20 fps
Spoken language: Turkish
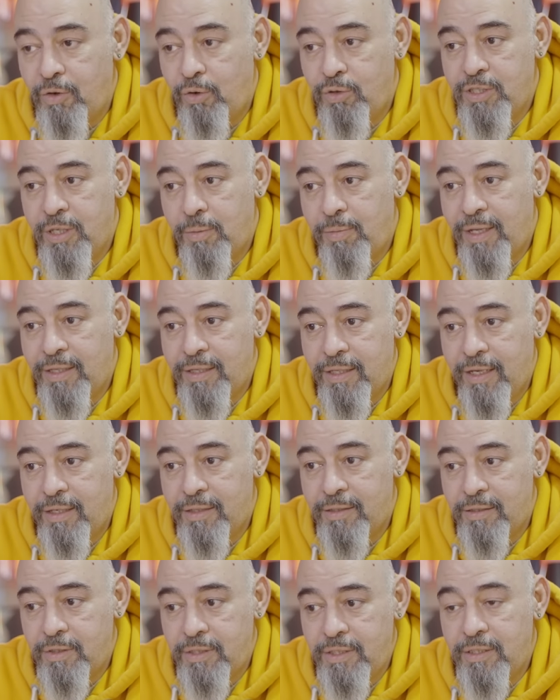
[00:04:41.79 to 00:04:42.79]
O
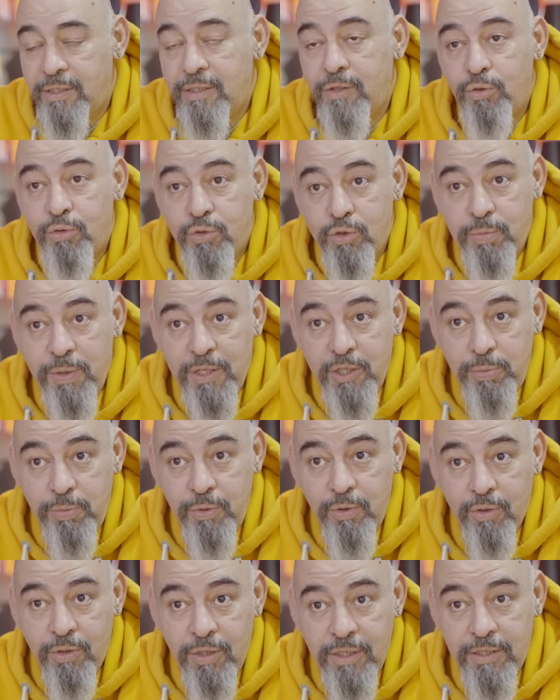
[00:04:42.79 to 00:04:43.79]
zamanlar yılda 35
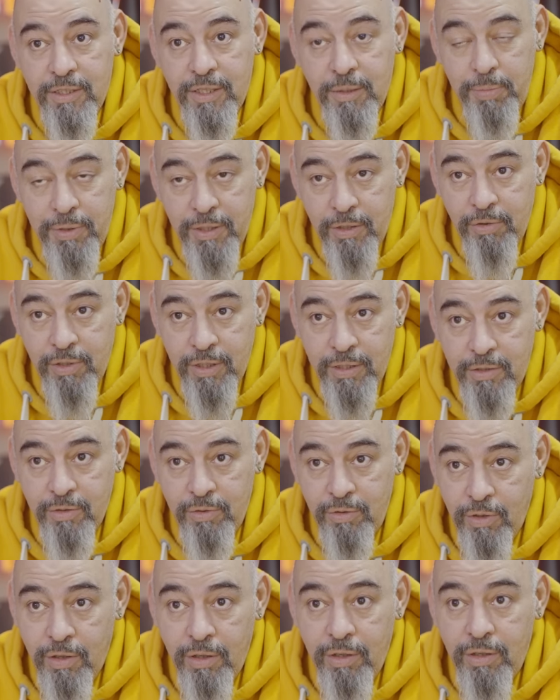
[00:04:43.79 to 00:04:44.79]
milyon litre bira
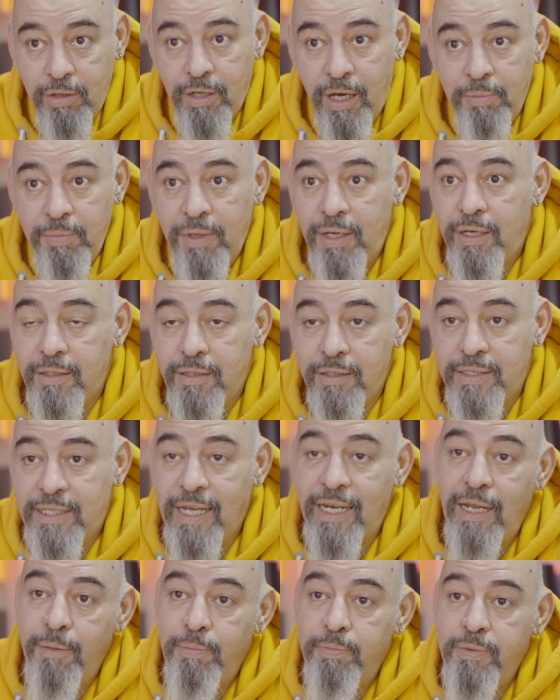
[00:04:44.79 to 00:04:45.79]
üretiliyor ama
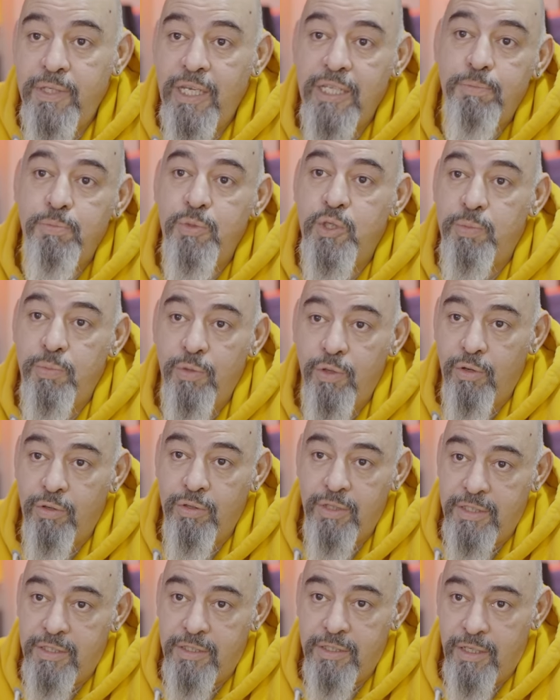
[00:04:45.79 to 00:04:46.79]
talep 70
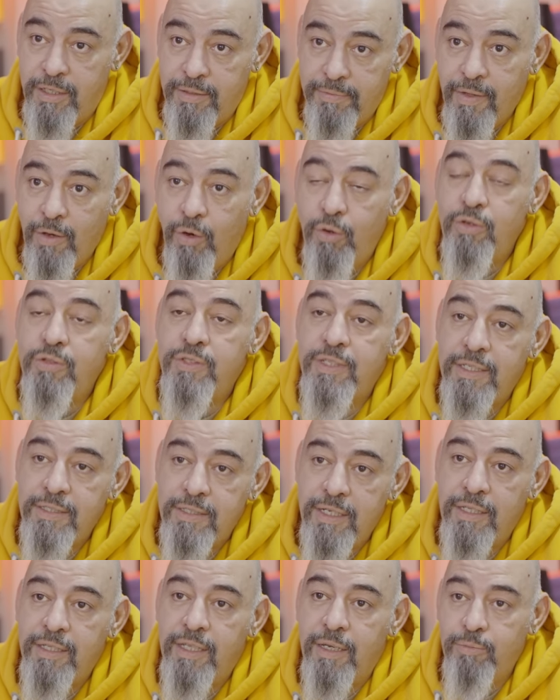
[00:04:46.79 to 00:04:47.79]
milyon litre. O yüzden
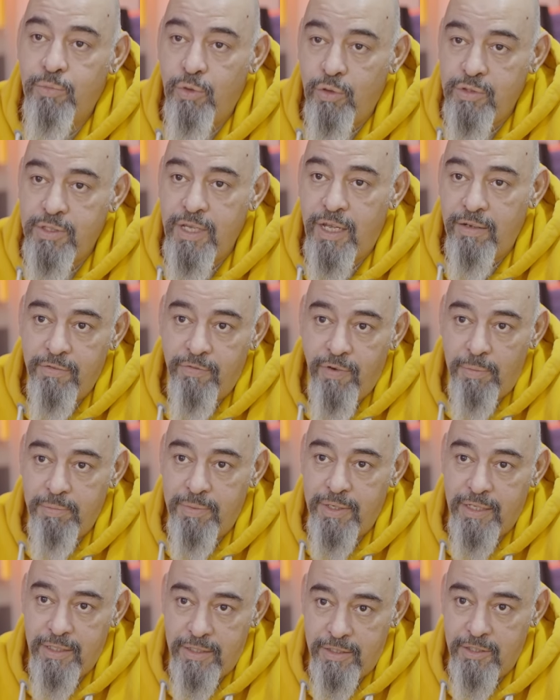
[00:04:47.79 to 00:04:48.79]
zaten bu özel
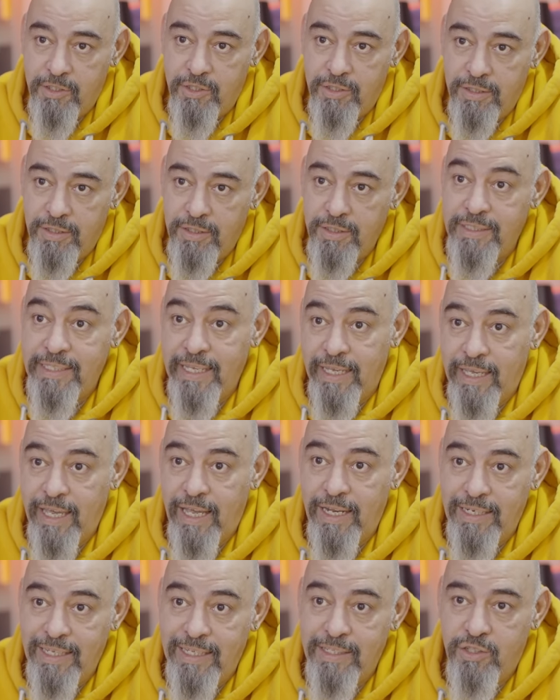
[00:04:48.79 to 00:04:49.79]
fabrikalar açıldı.
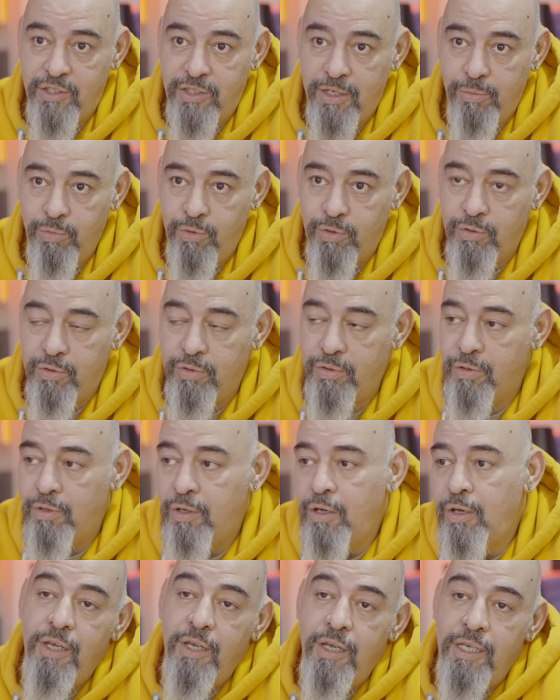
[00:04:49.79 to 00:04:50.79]
Tekel yetişemiyordu.
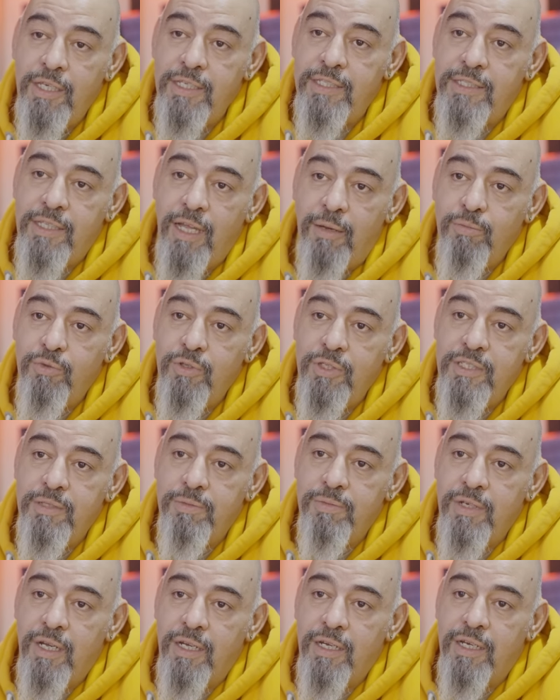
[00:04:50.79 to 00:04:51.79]
İstanbul,
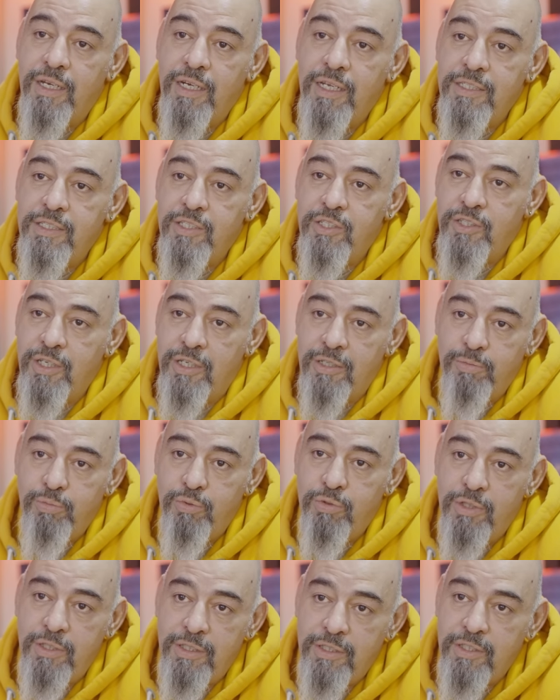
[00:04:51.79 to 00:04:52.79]
İzmir, Ankara, Eskişehir.
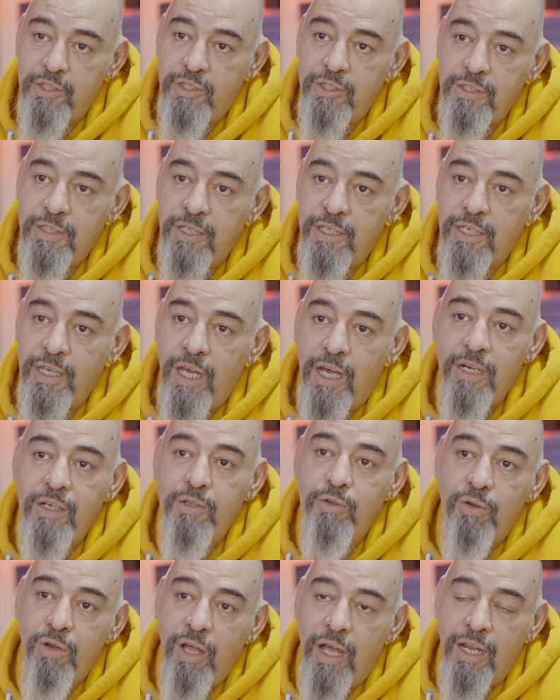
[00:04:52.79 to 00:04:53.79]
Buranın dışındaki
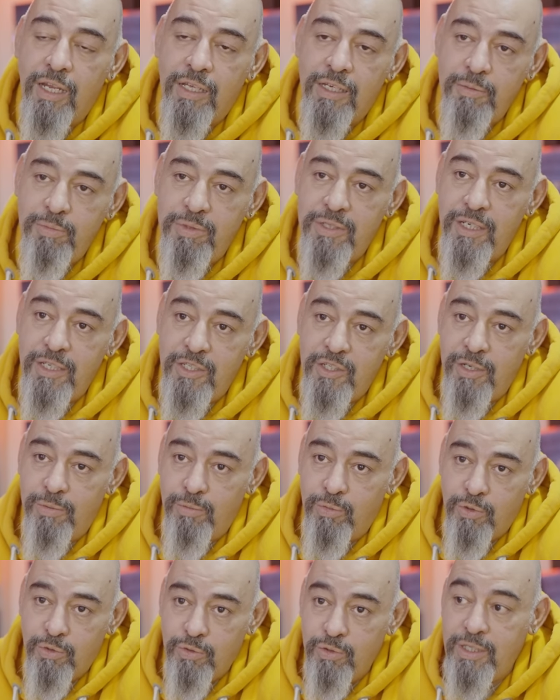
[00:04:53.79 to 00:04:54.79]
Anadolu halkı bira
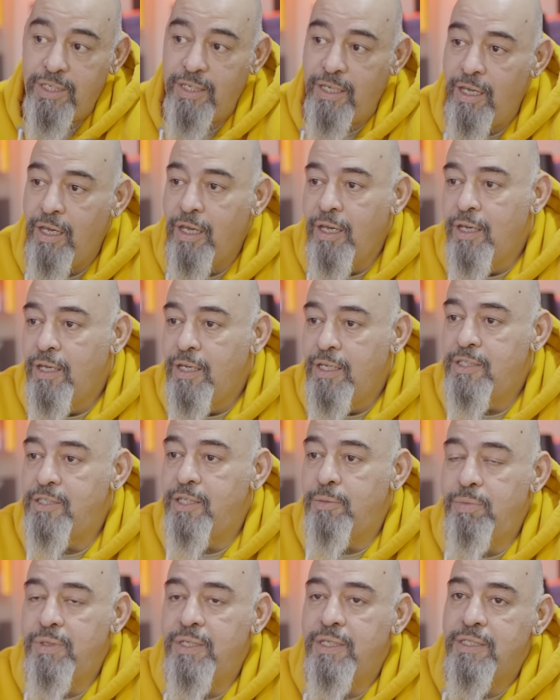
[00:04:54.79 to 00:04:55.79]
içemiyordu ki
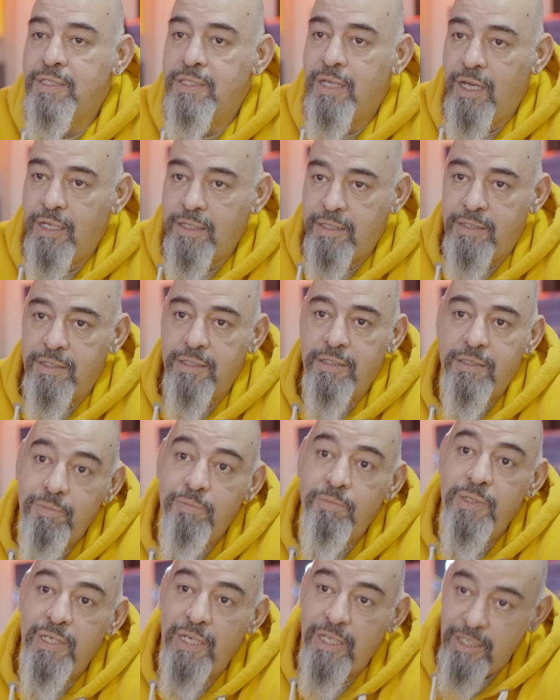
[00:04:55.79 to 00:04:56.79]
işte bira sıhhattir,
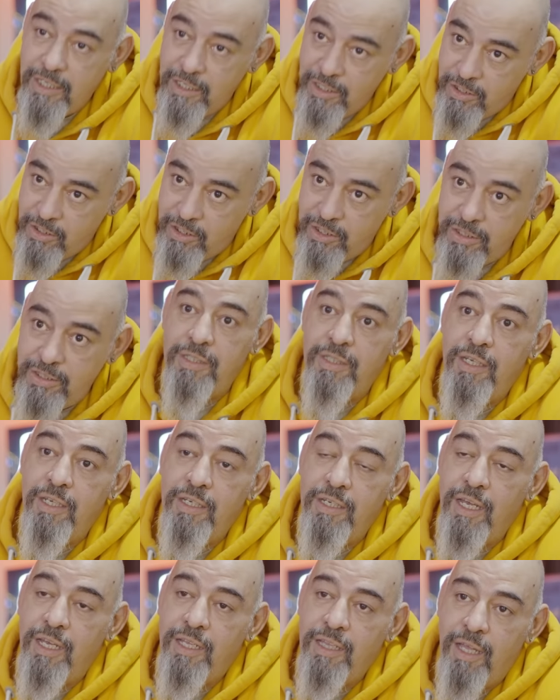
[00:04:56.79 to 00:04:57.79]
birayı için
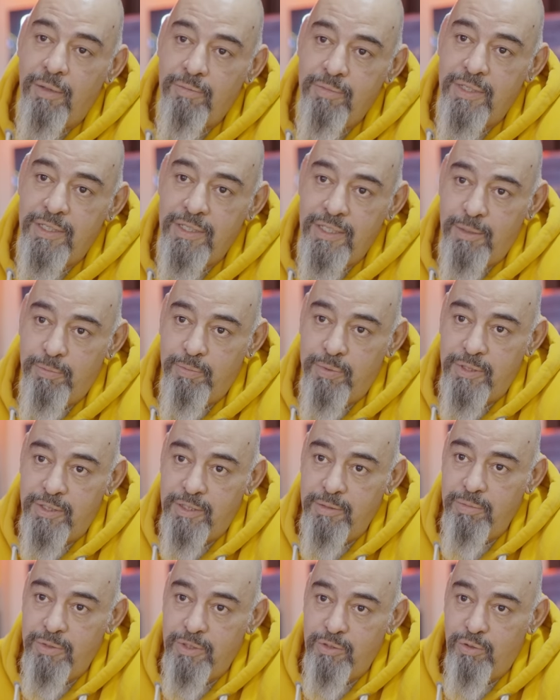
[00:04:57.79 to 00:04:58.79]
diye reklamların
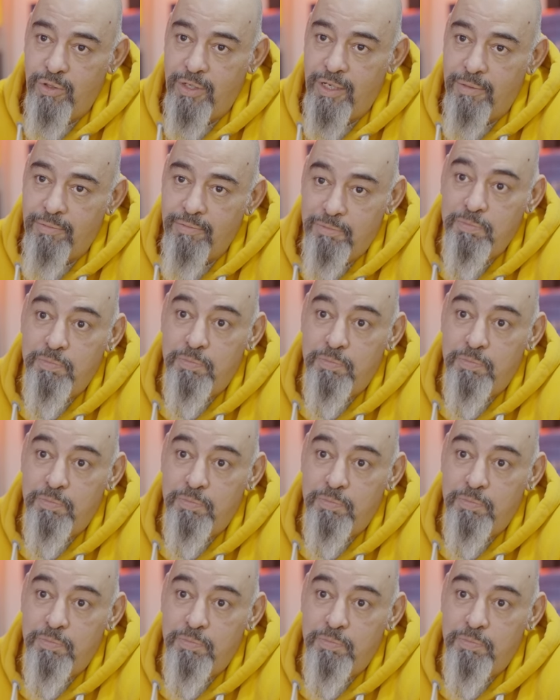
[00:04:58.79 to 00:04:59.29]
yapıldığı bir dönem.